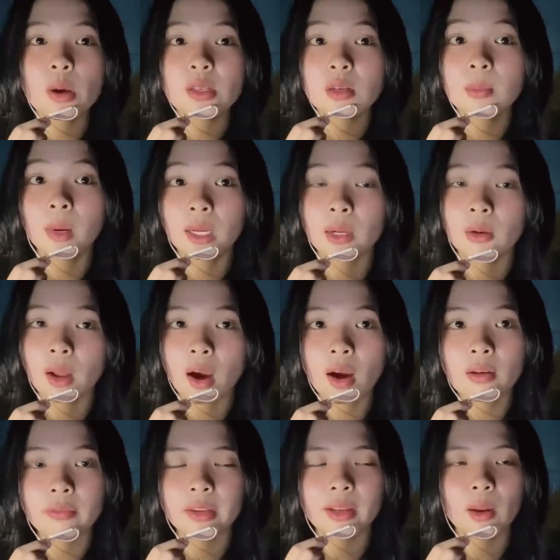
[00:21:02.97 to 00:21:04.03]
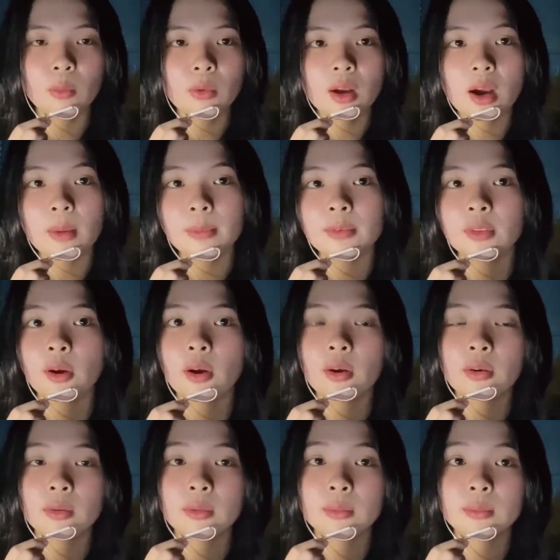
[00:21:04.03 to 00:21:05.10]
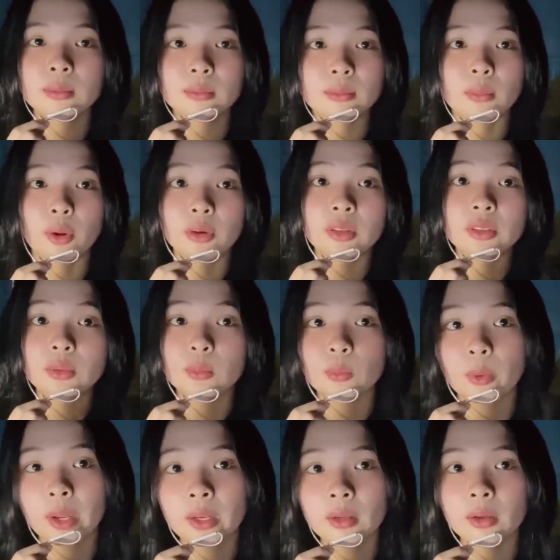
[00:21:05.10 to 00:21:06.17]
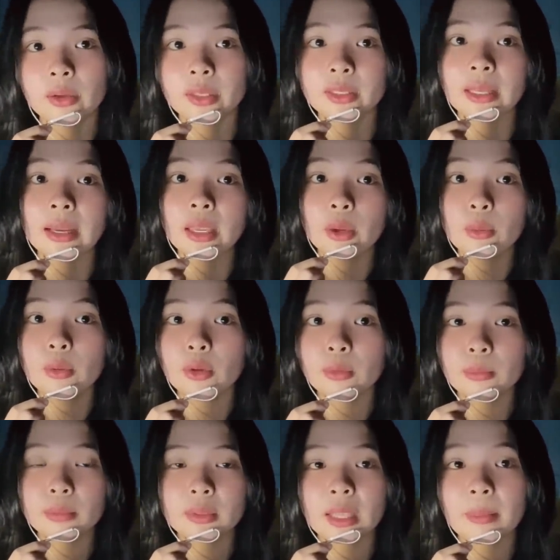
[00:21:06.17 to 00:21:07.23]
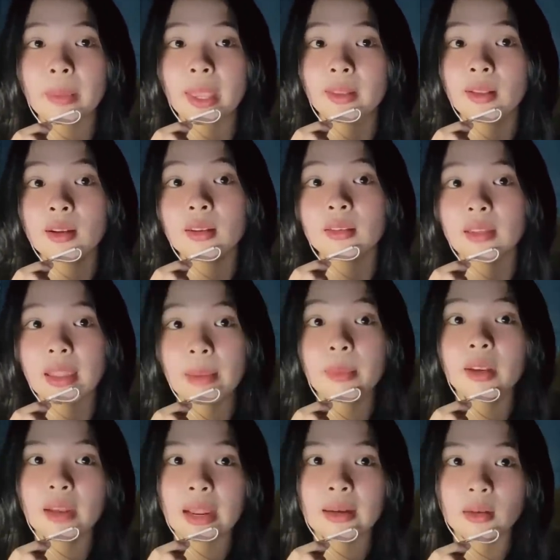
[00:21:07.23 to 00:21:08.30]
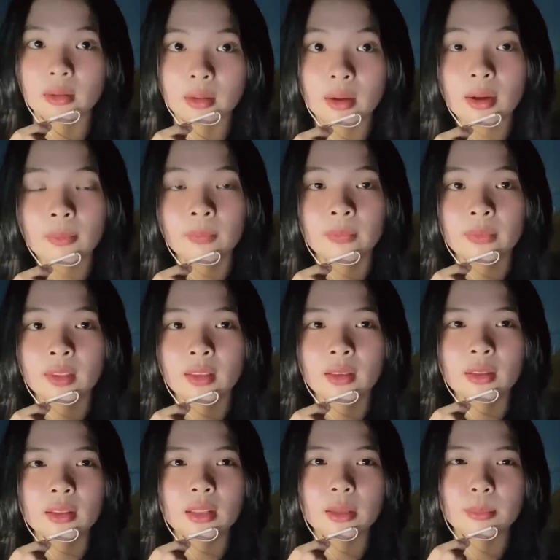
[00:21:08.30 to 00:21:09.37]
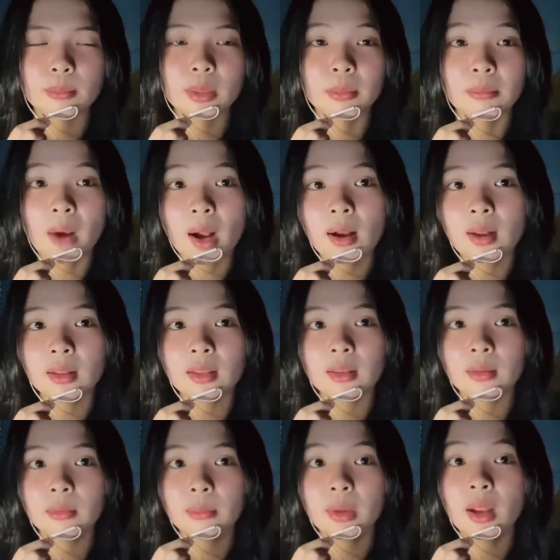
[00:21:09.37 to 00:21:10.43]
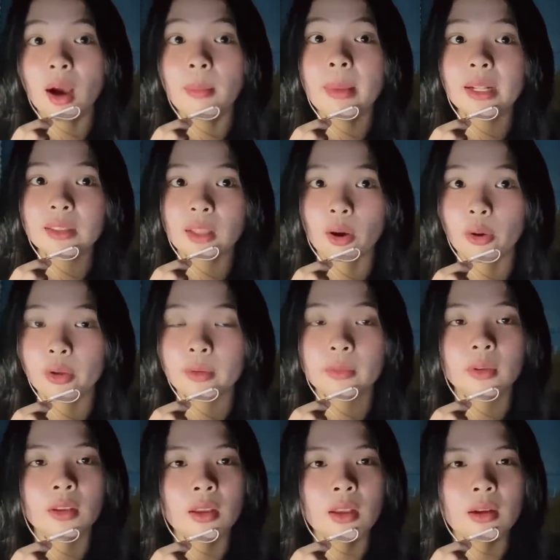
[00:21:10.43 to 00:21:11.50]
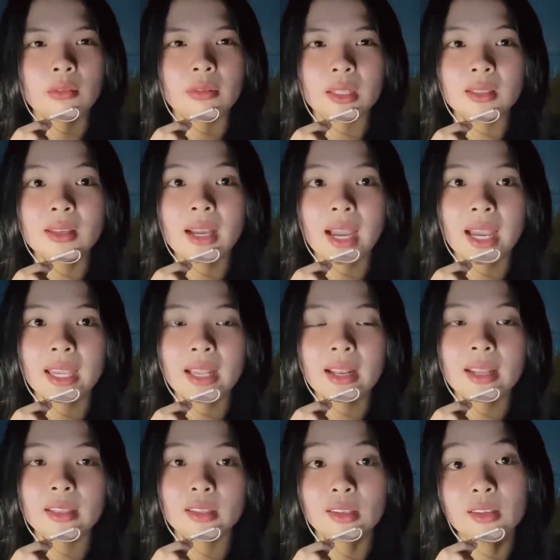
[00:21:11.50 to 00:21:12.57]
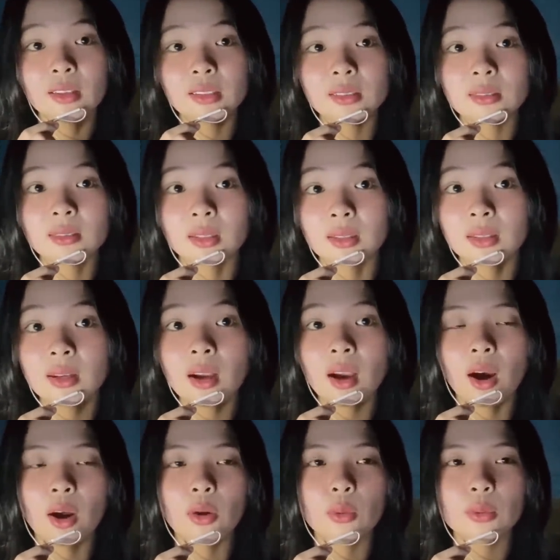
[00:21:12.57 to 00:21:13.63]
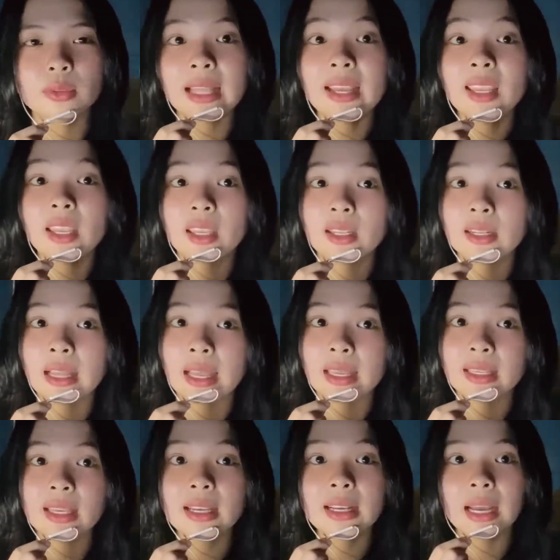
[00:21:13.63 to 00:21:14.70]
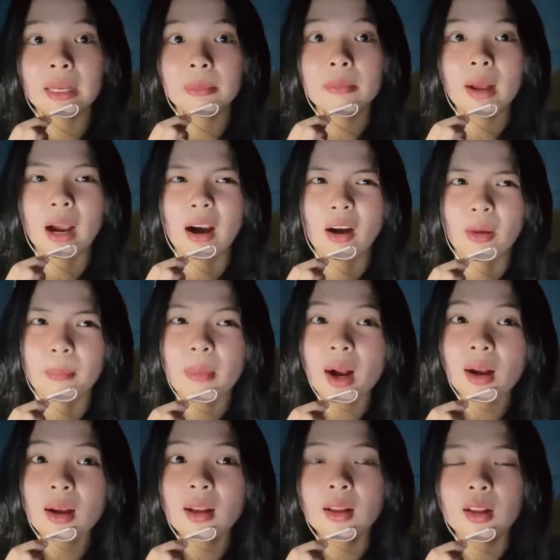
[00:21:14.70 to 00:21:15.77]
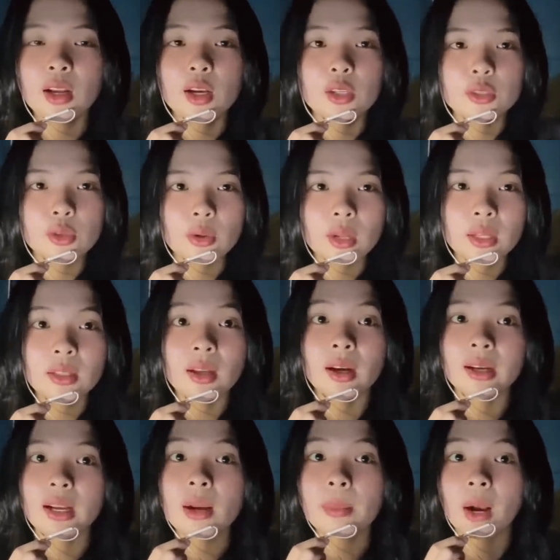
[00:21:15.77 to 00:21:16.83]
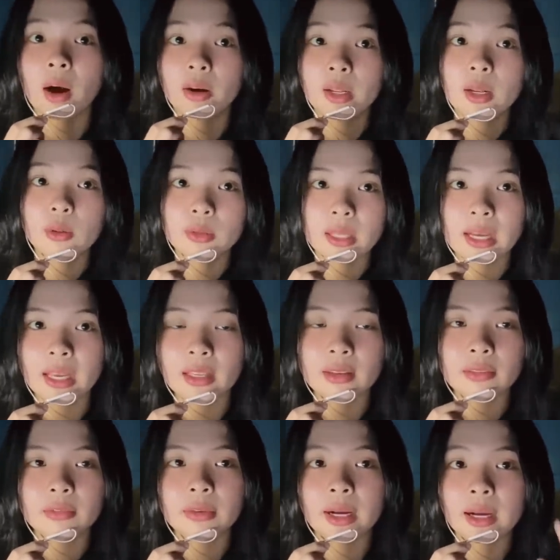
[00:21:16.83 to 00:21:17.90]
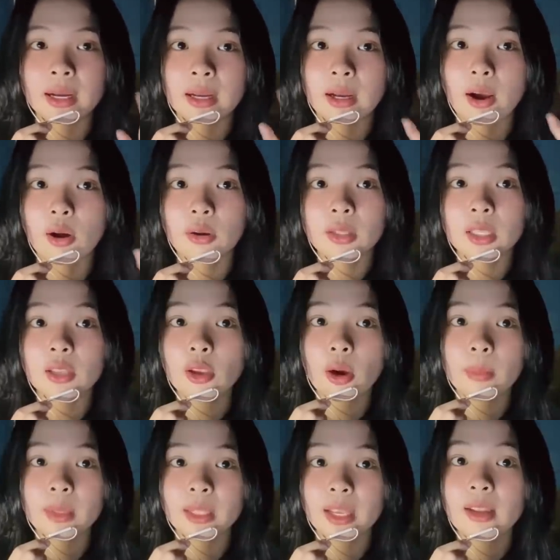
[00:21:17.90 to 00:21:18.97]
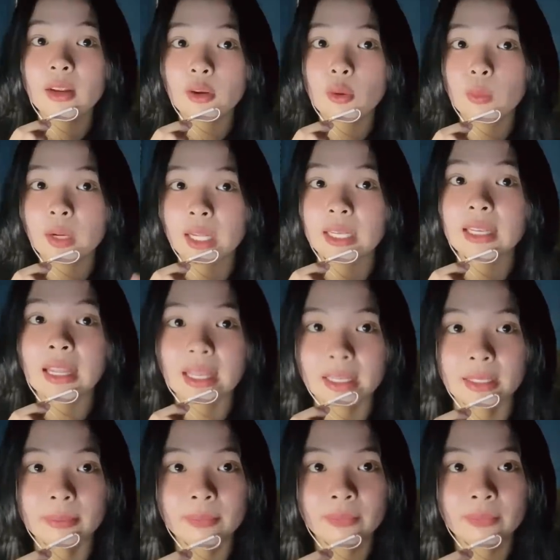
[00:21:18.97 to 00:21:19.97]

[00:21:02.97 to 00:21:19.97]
một sứ mệnh nào đó phải đóng góp cho mọi người xung quanh rồi trả hiếu cho cha mẹ những người trẻ mình ra nữa thì mình mất á, thì mới đỡ mang tội và thứ hai á, là những người tự tử họ luôn tái hiện lại cái cảnh mà họ mất á, cho đến thời khắc mà họ đi đầu thai và họ có thể cho mình thấy được khung cảnh này